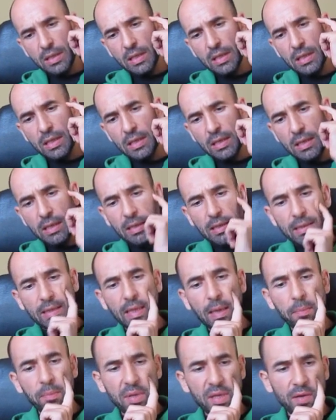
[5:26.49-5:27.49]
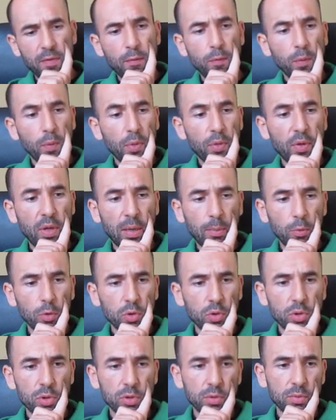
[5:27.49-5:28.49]
eh, también funciona
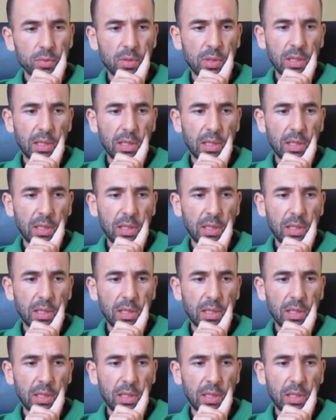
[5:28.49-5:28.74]
mucho.